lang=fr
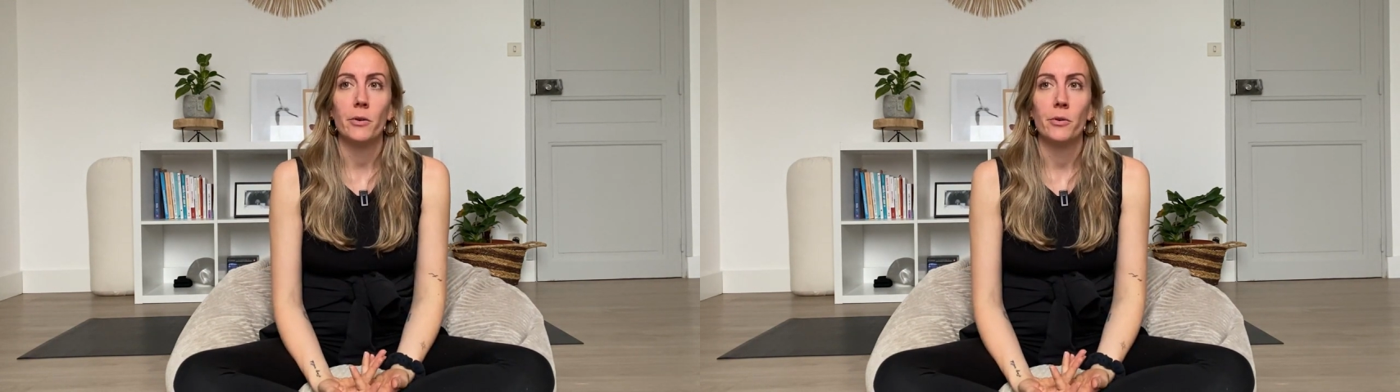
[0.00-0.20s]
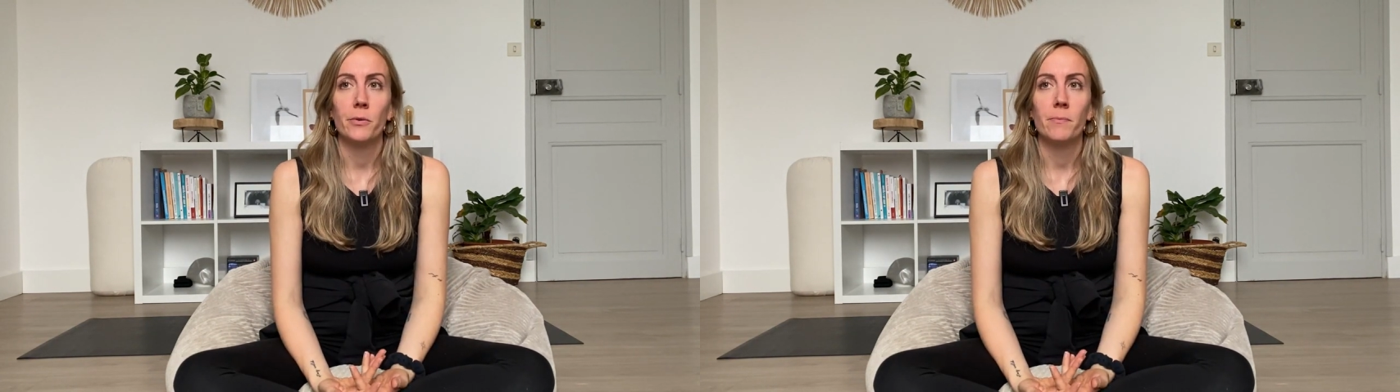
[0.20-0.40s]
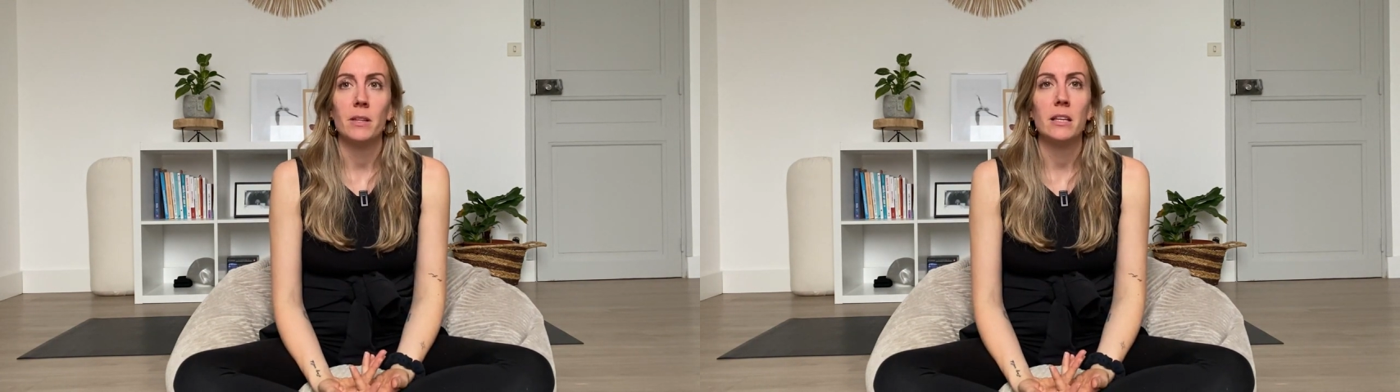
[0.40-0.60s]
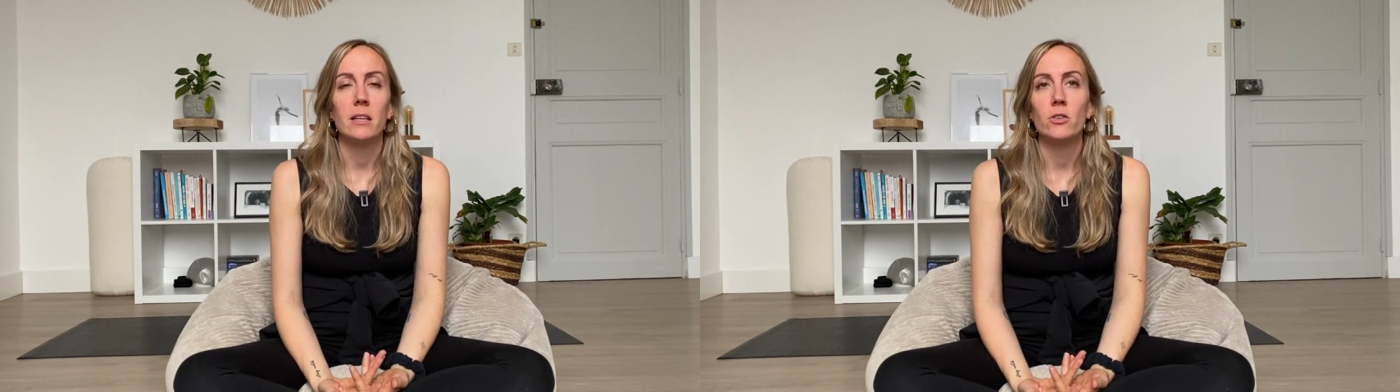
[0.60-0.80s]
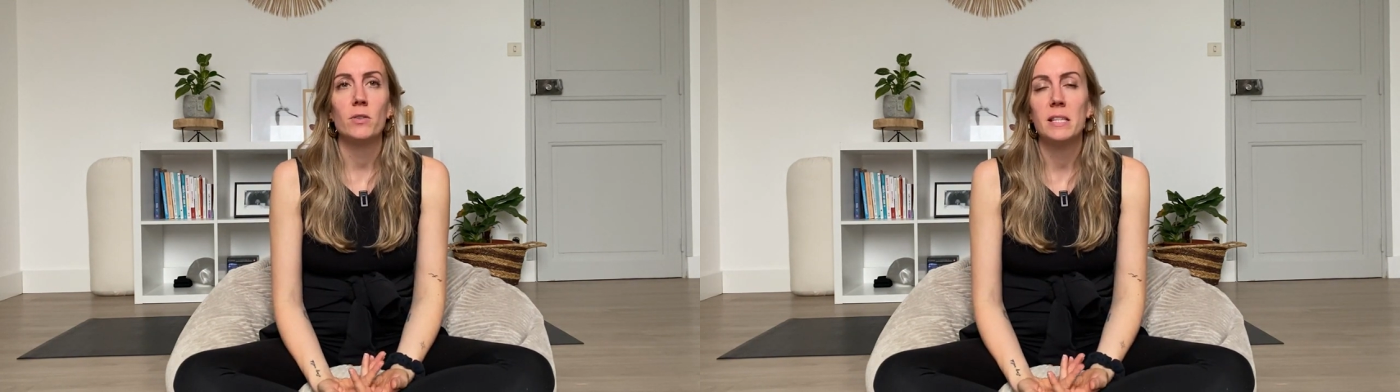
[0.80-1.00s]
Euh,
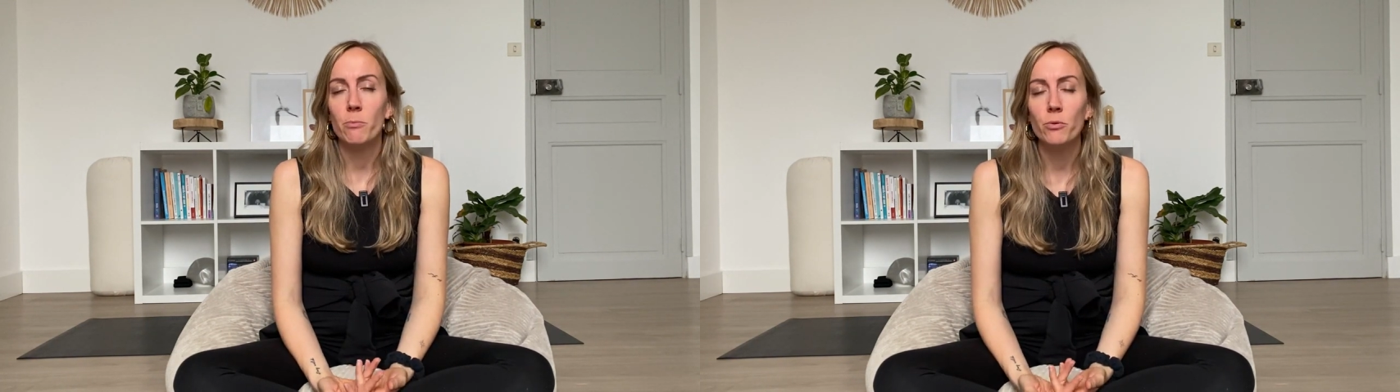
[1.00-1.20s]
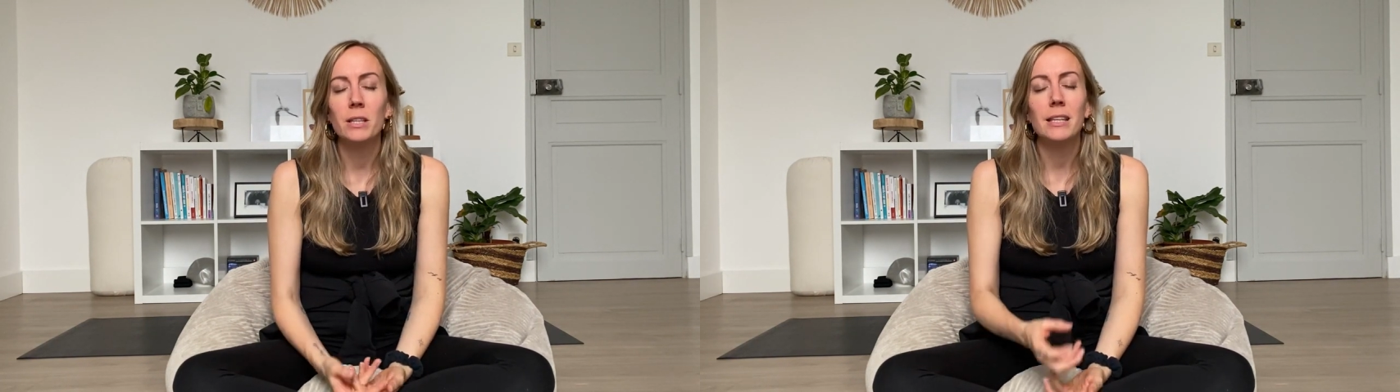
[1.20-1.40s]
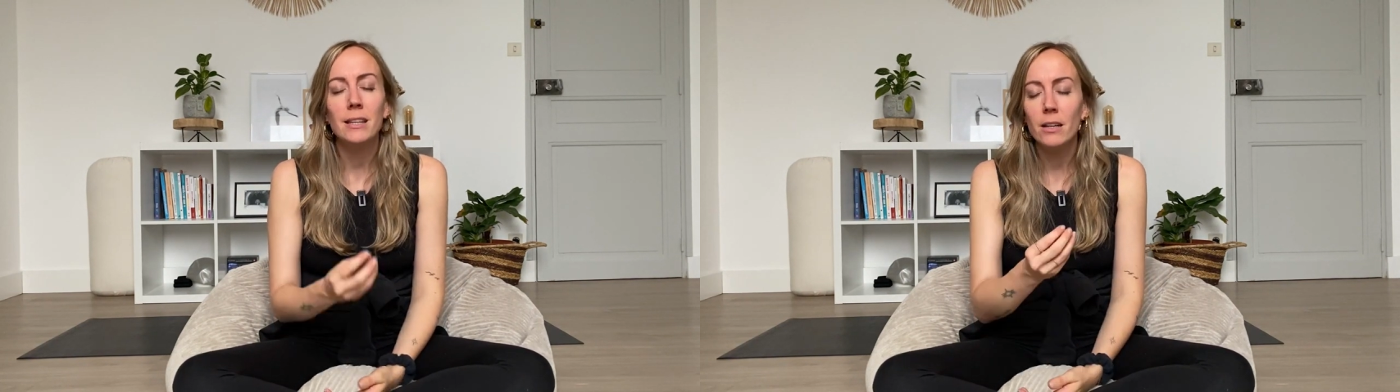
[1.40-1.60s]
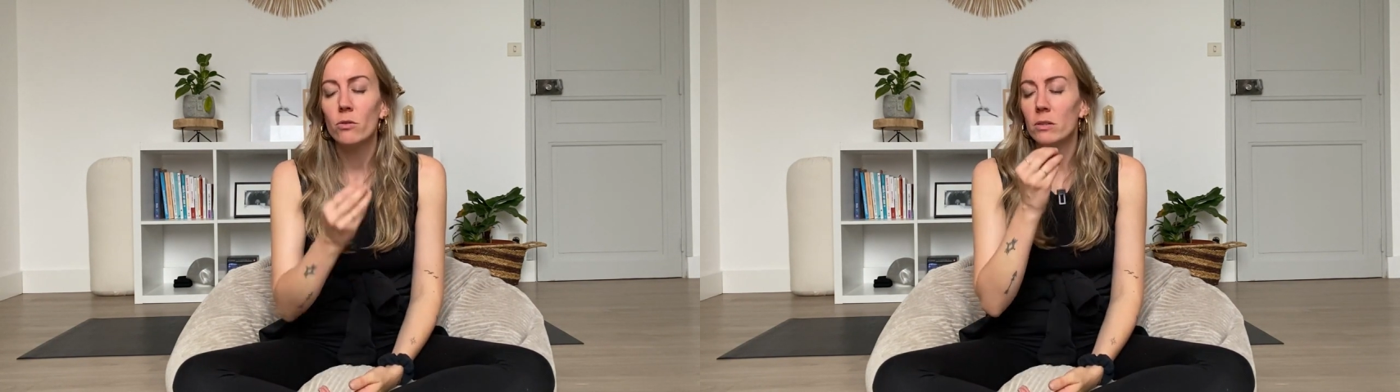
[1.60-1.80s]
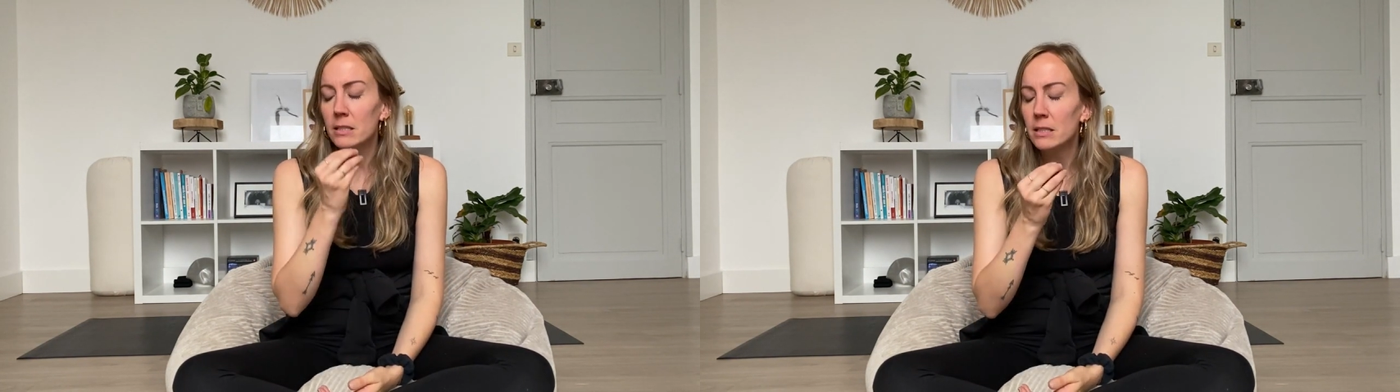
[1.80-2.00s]
et, je ne sais plus qui
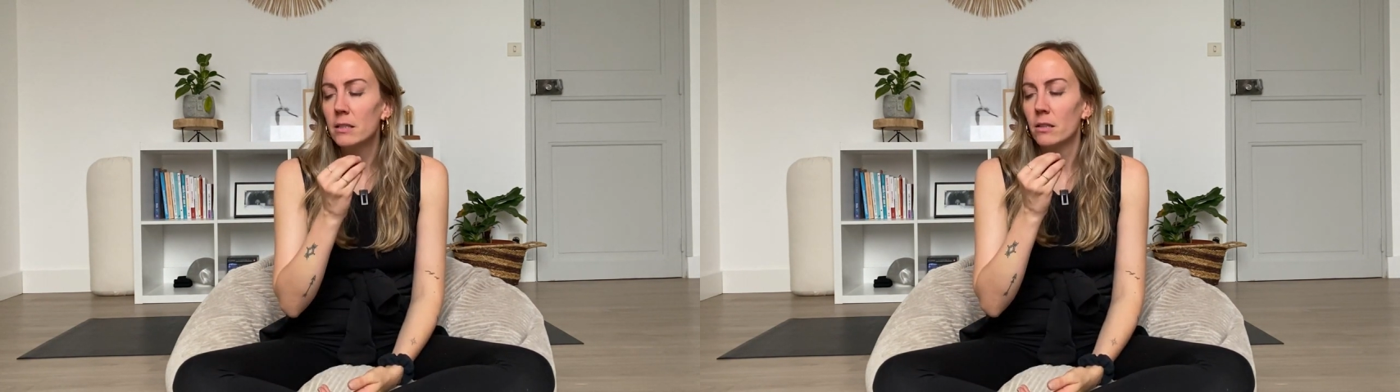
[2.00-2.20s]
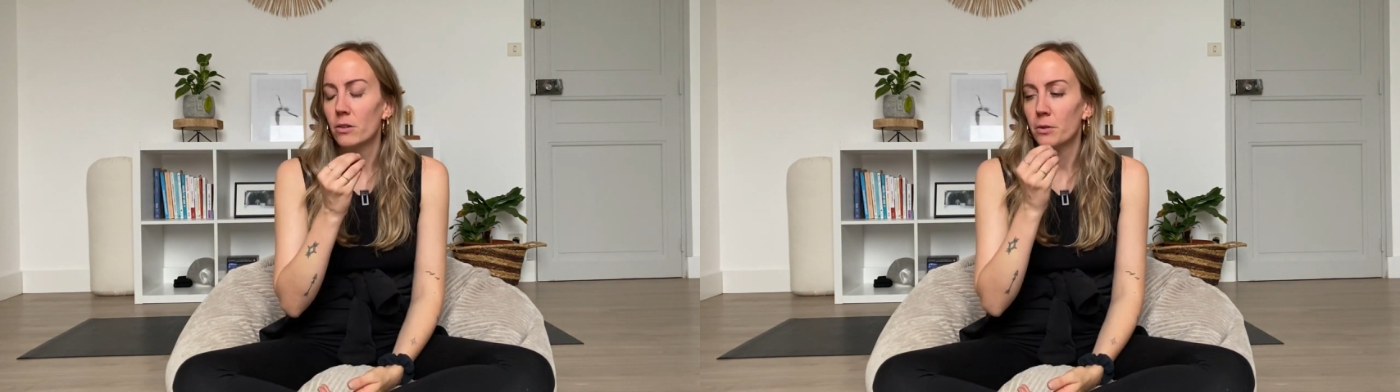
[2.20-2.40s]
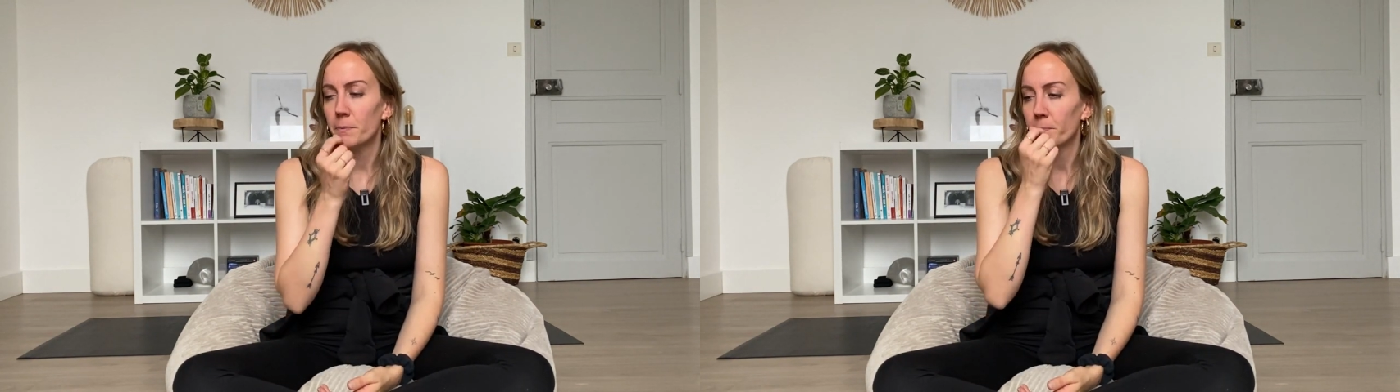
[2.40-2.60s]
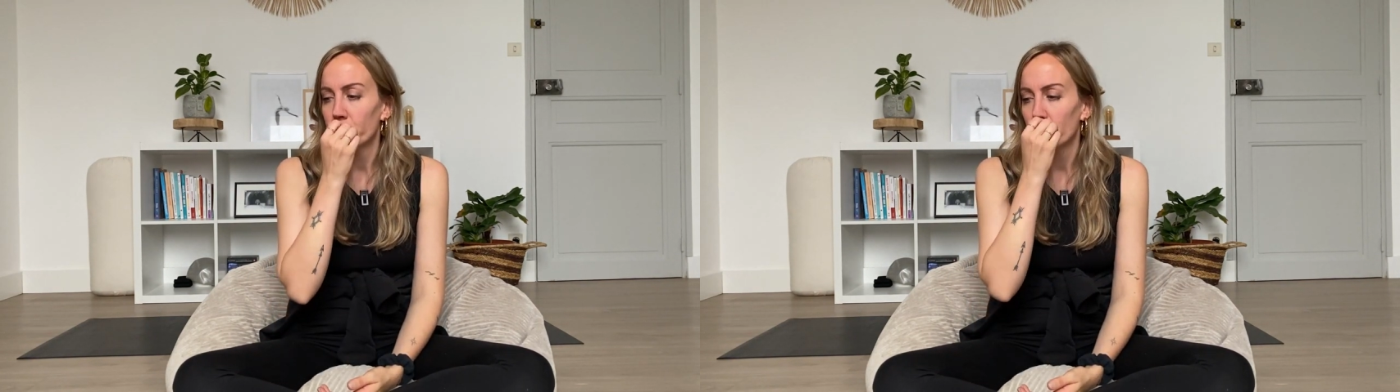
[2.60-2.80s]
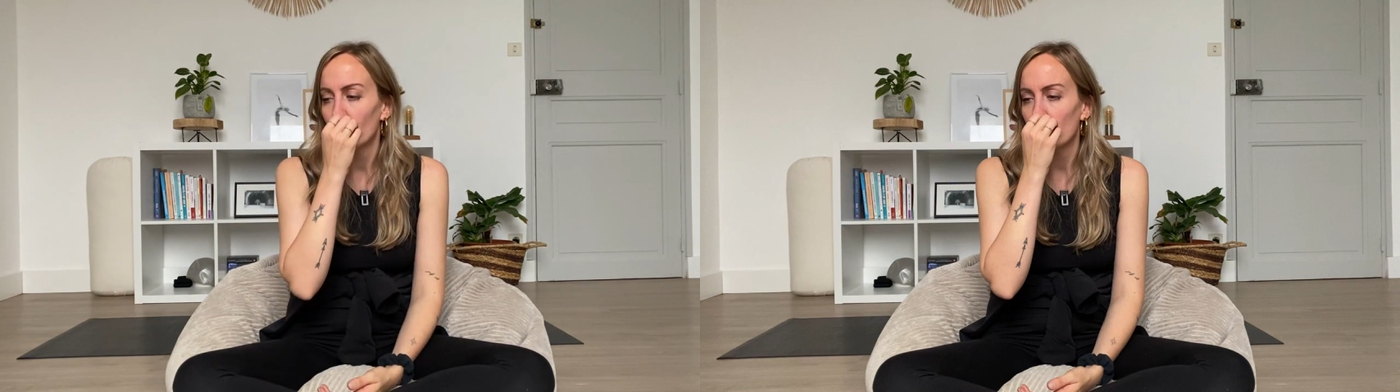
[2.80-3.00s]
le dit
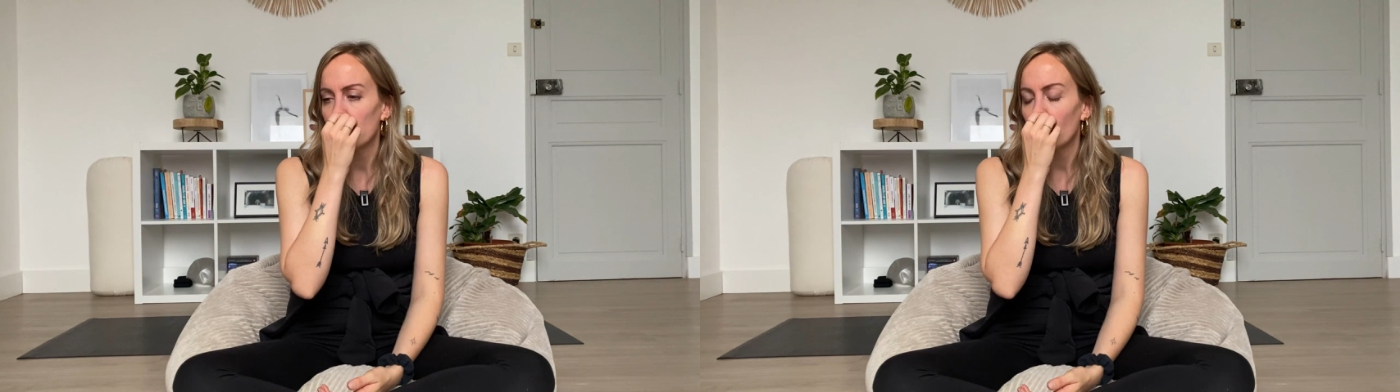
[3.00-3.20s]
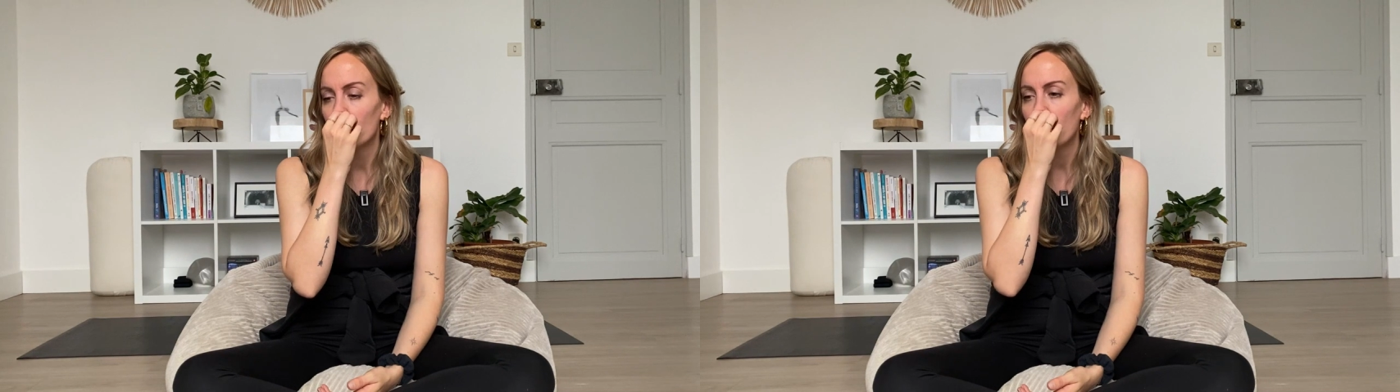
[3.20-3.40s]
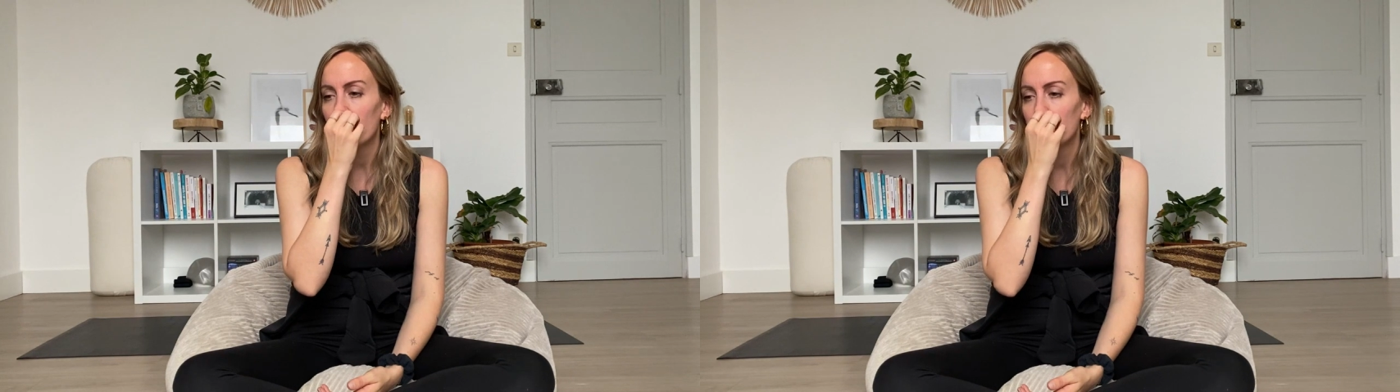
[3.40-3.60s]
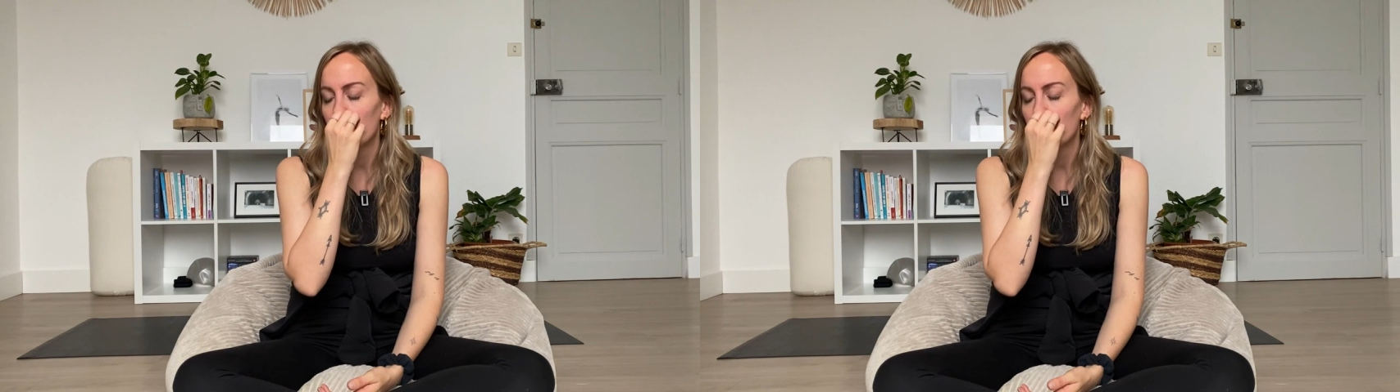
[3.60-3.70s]
euh, dans ses recherches,